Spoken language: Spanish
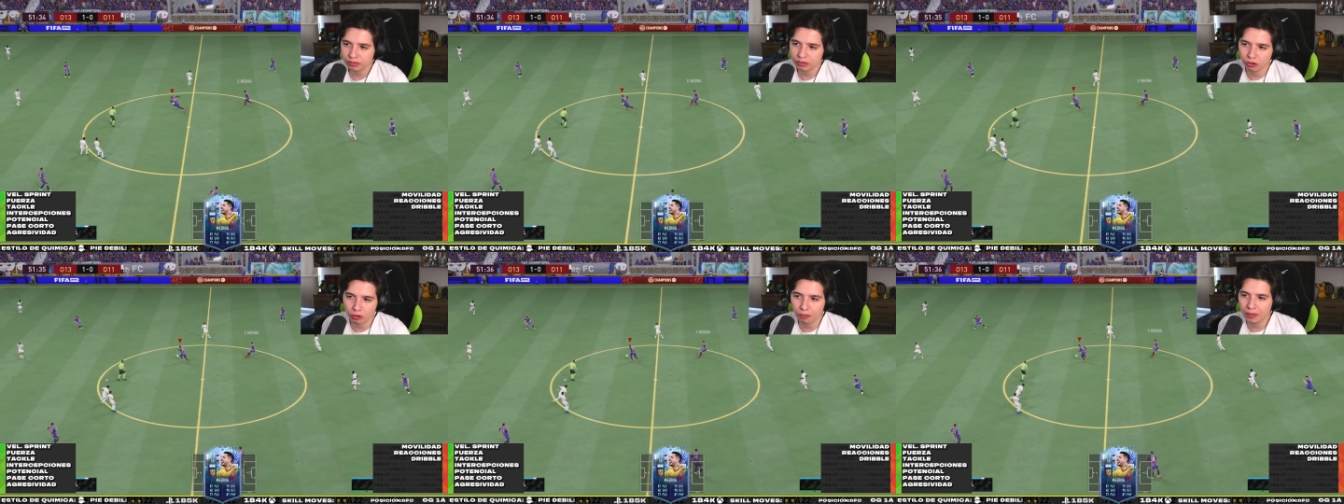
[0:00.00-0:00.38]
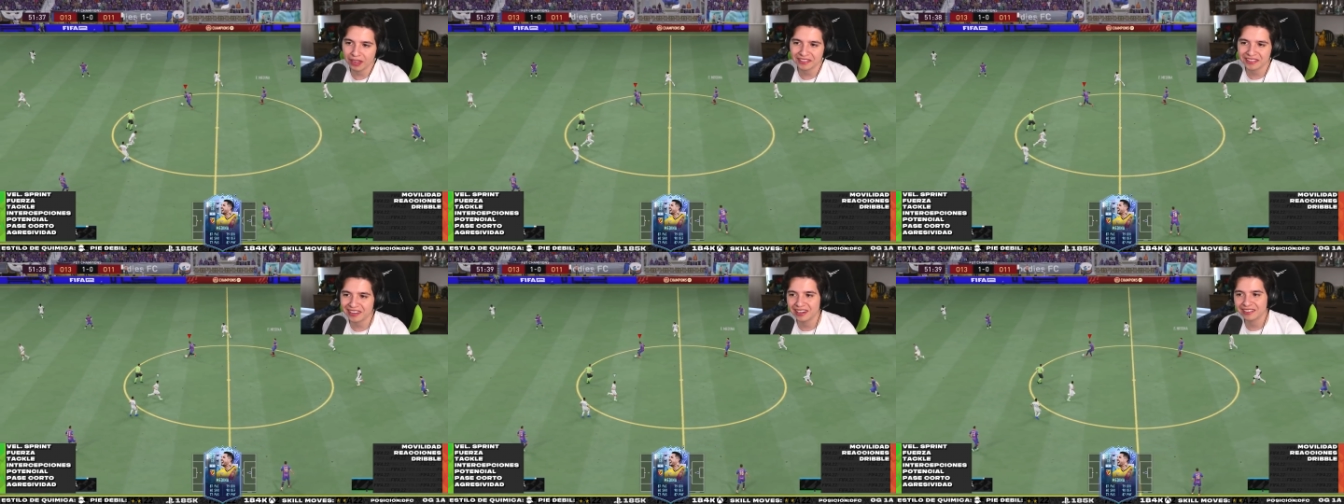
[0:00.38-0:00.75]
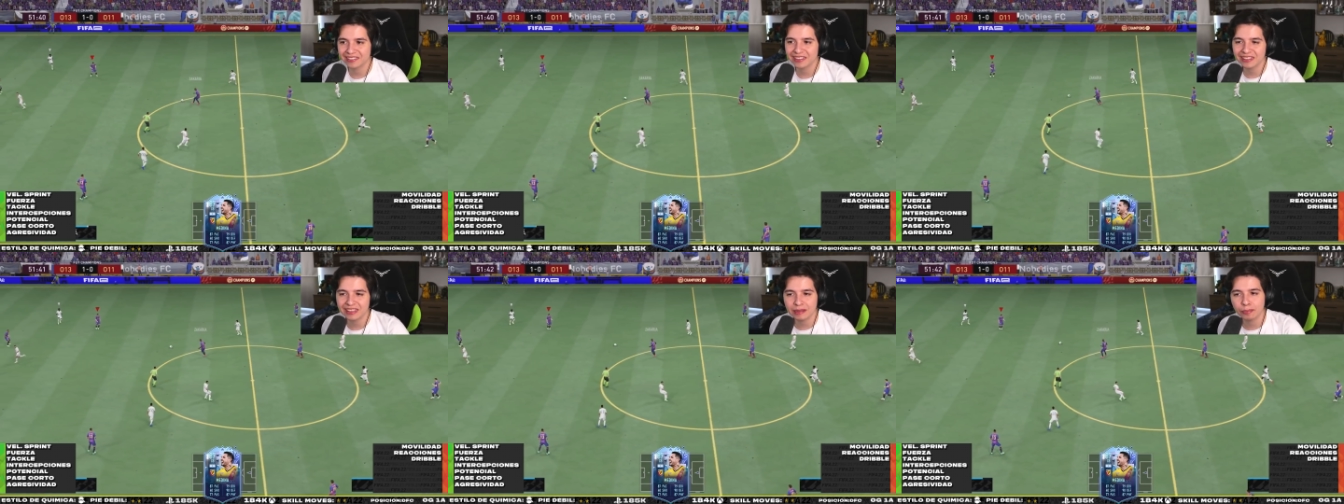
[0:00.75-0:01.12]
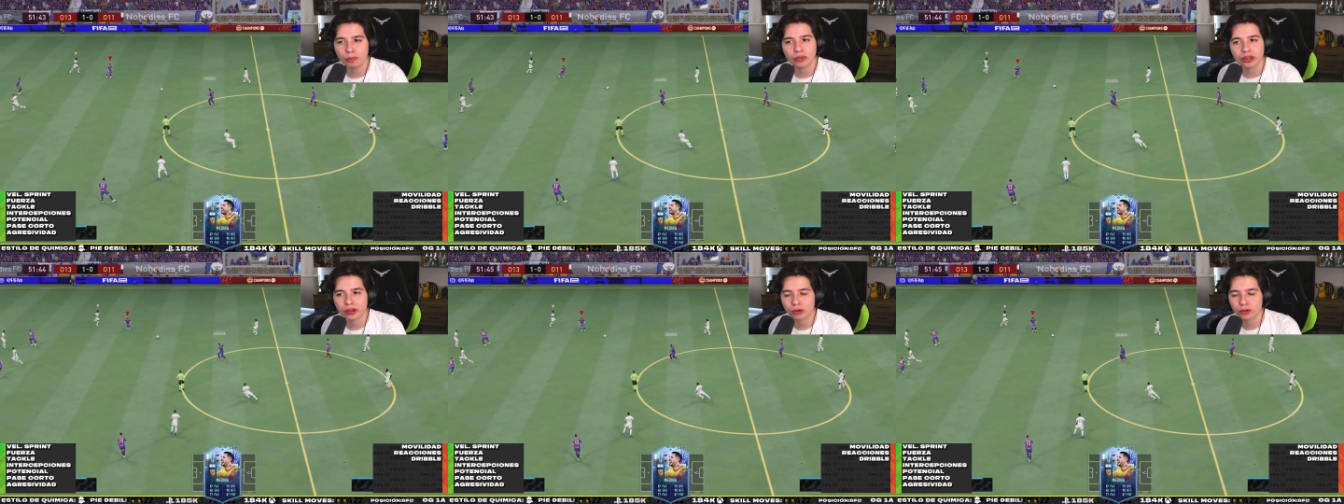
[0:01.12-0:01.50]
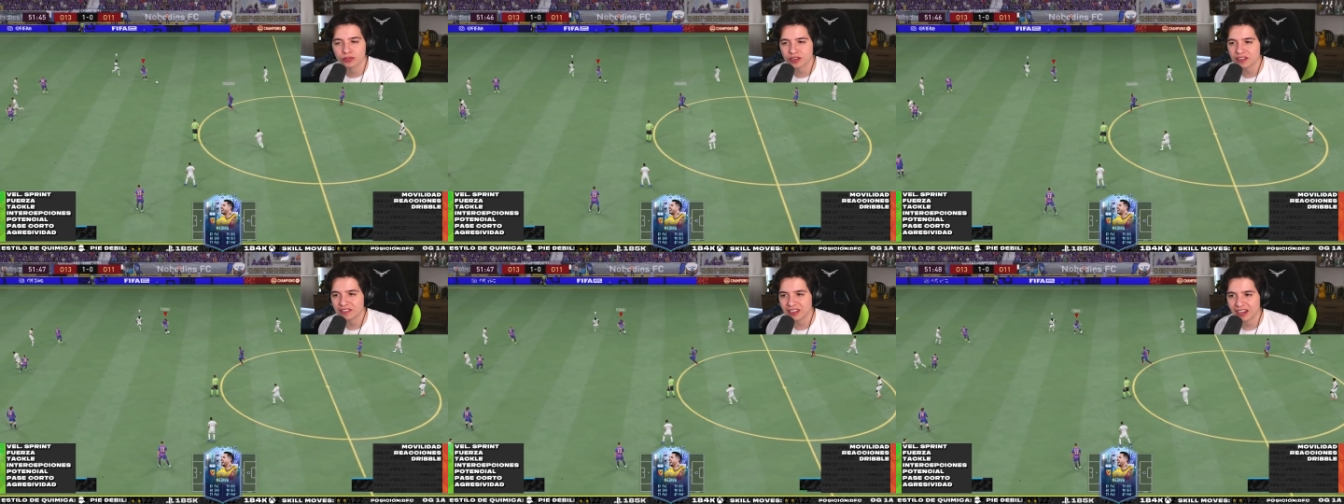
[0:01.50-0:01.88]
no me hacen ese tipo de
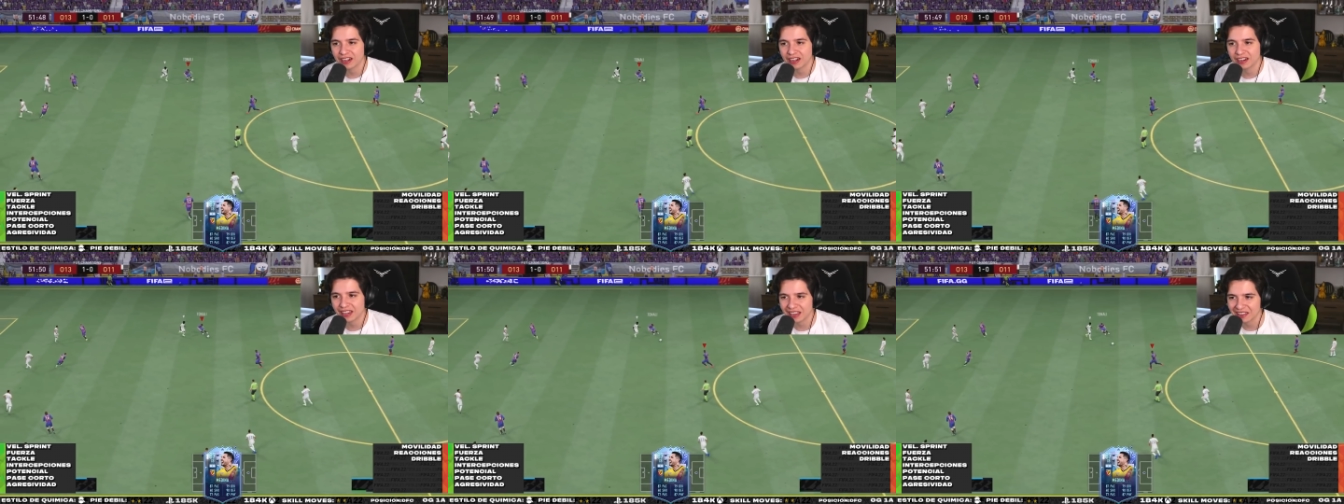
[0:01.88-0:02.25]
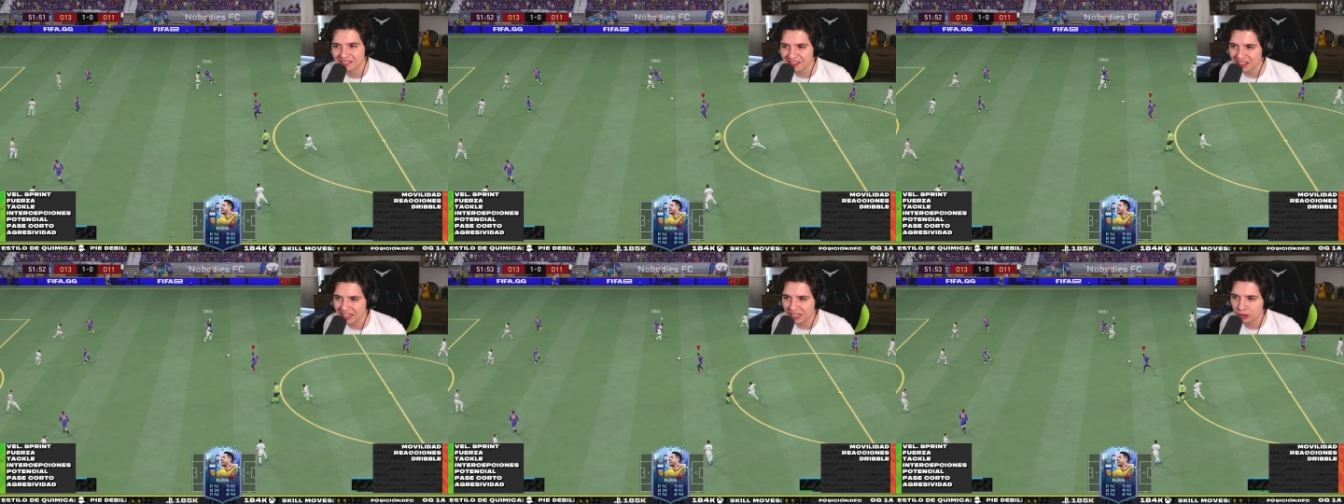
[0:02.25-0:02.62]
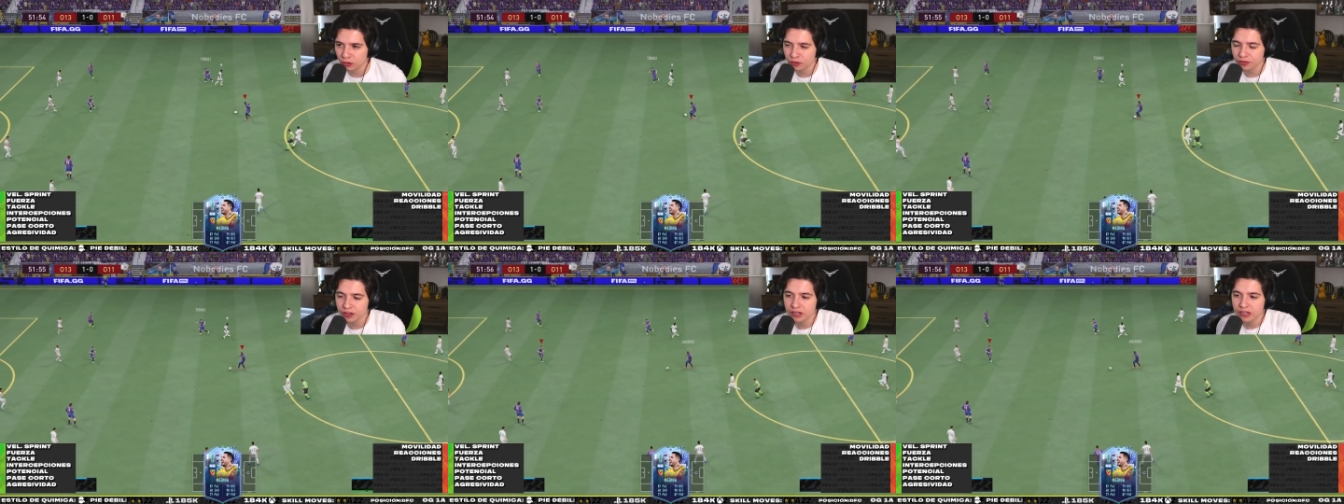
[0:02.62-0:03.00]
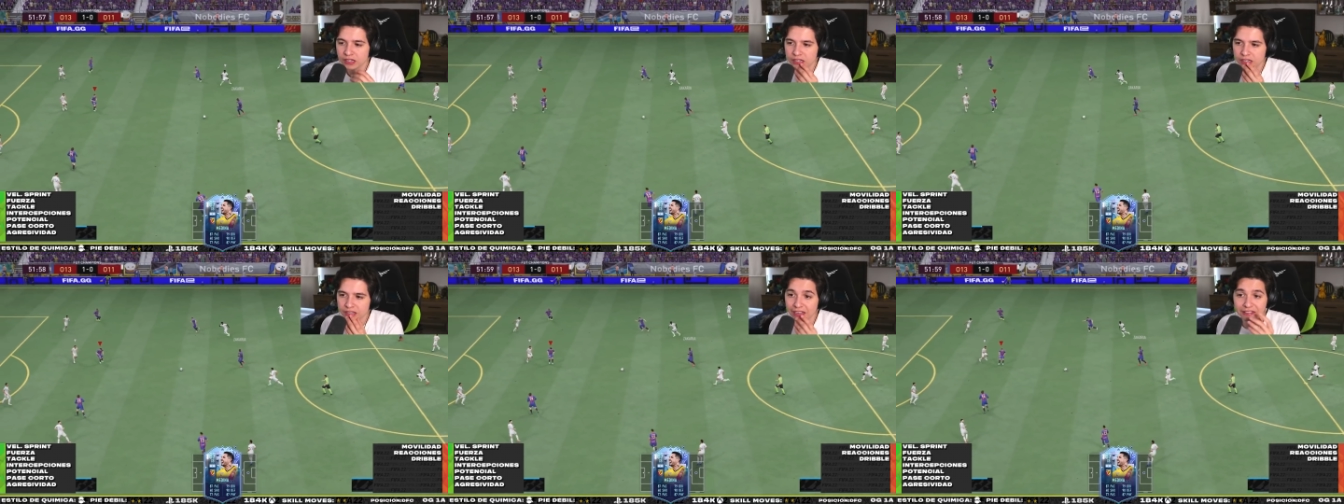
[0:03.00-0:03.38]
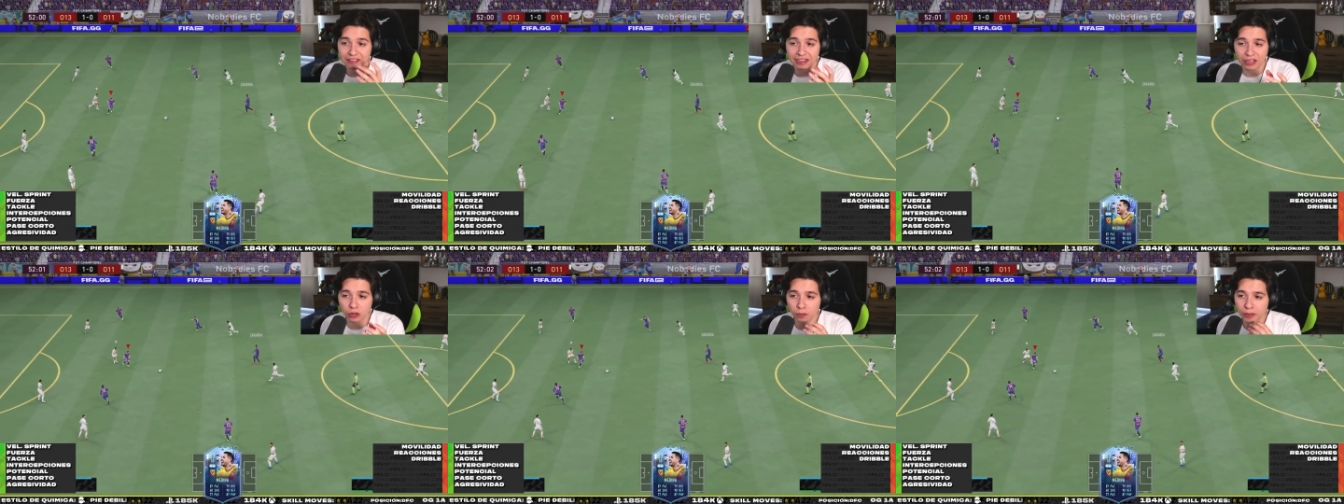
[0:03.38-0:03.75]
cosas tan, tan seguidos, tan
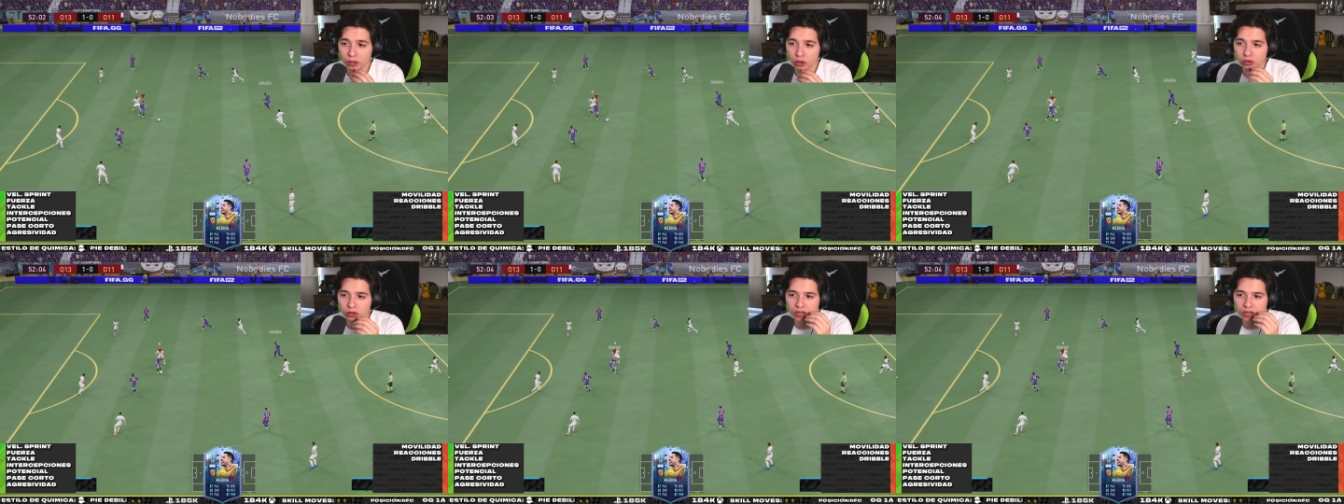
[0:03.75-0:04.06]
seguido, perdón.